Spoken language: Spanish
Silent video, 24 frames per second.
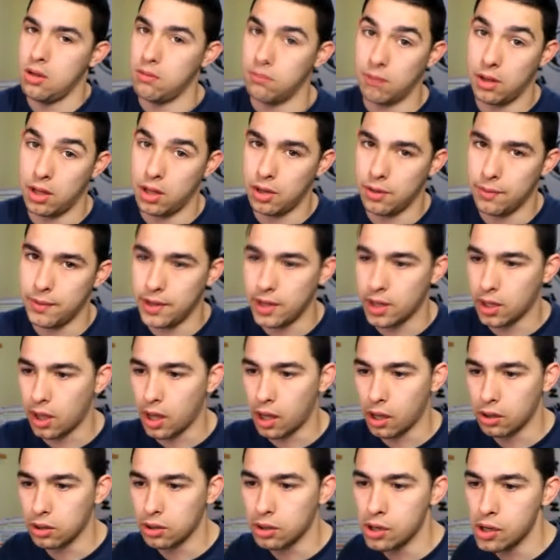madre mía,
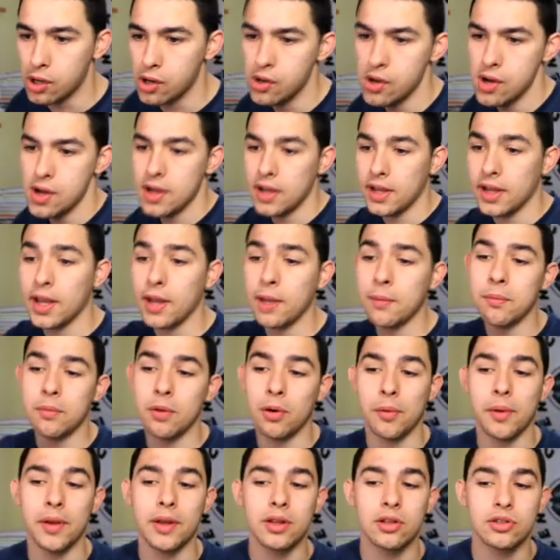que cojo. Y
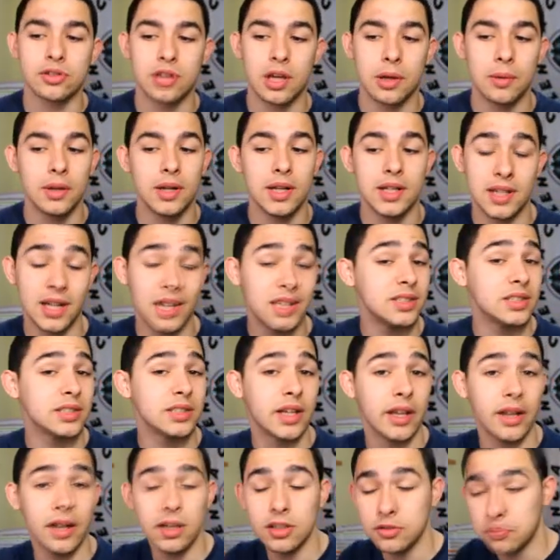movimientos hábiles, las
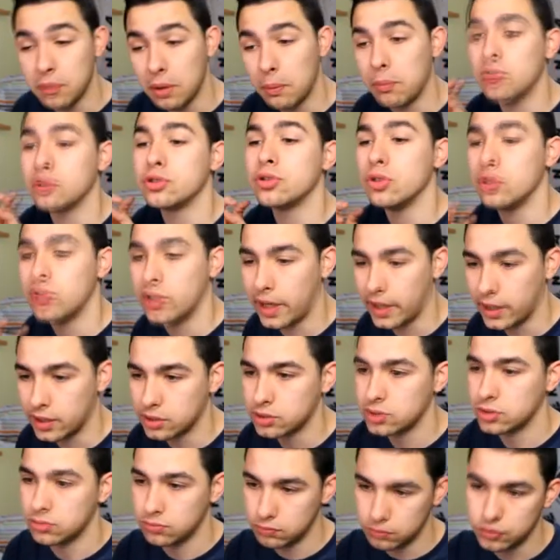skills, me he puesto tres.
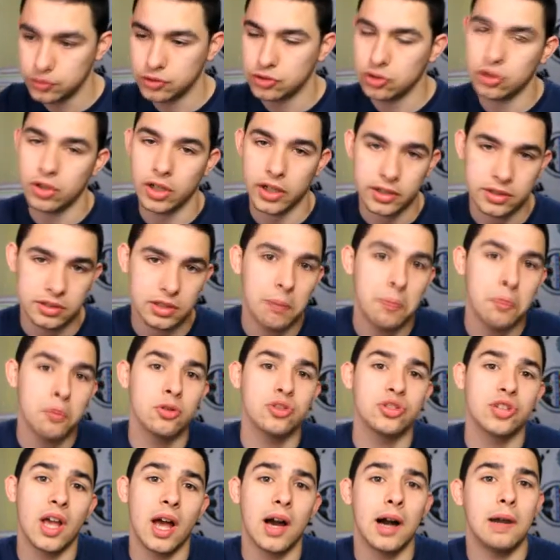tres
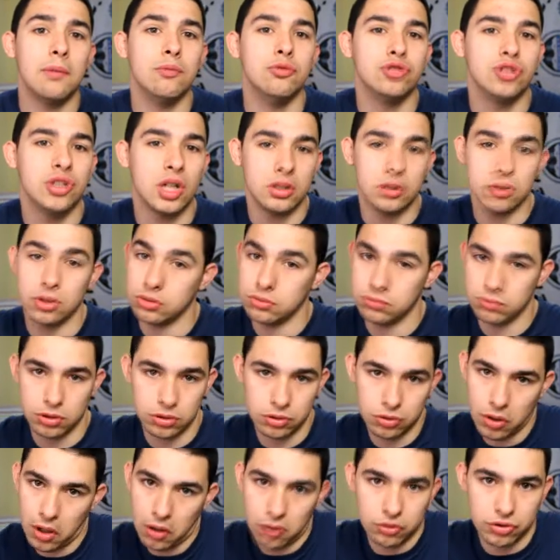Tampoco es que haga muchas, no,
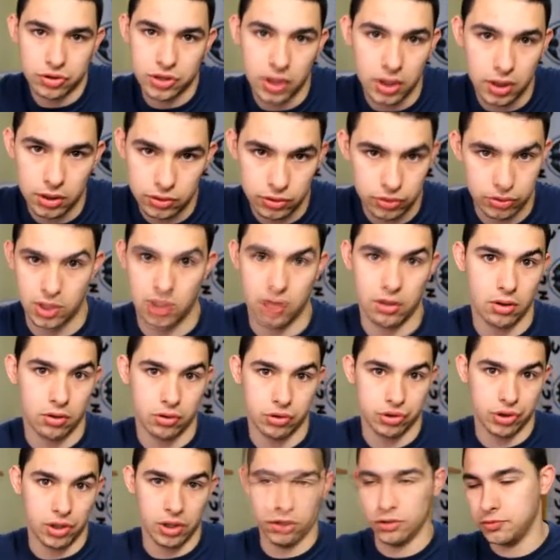no, hago skills, o sea, no
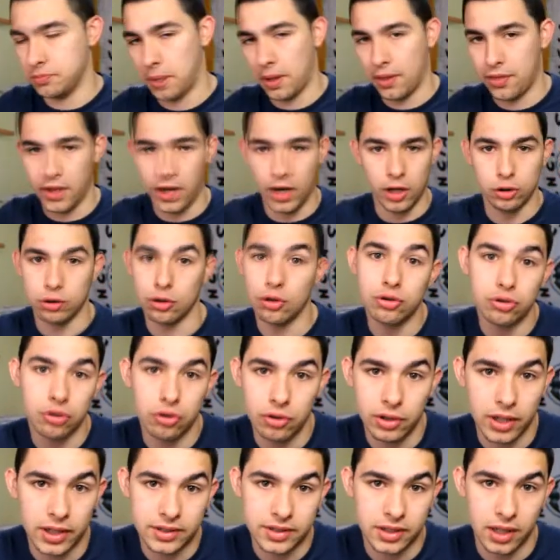hago skills. Para hacer el
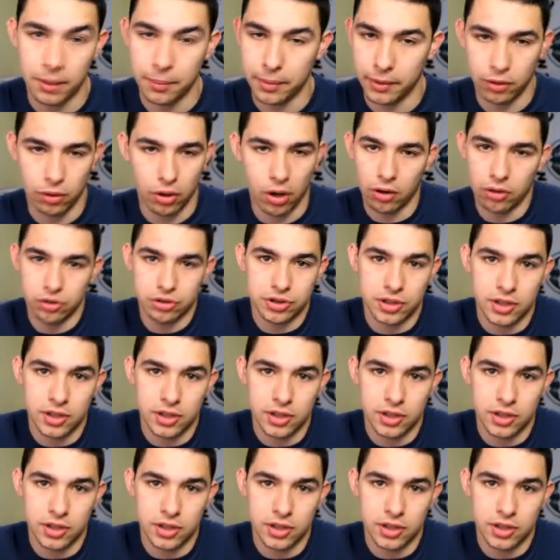tonto ya está, pero no hago